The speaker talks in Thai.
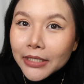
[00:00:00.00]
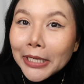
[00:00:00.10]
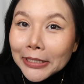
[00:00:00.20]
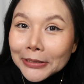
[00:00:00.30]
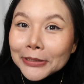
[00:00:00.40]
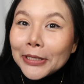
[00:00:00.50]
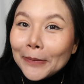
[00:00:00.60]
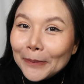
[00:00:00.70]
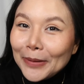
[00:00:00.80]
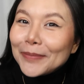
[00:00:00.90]
แต่งเต็
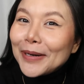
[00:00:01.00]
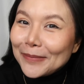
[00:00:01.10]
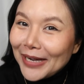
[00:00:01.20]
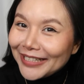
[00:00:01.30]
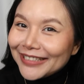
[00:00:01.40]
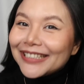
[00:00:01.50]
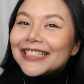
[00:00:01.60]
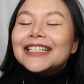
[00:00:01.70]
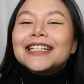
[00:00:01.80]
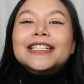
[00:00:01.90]
มมาประมาณนึง
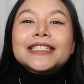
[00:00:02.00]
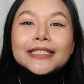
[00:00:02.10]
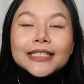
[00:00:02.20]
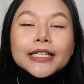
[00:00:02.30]
เลย ซึ่ง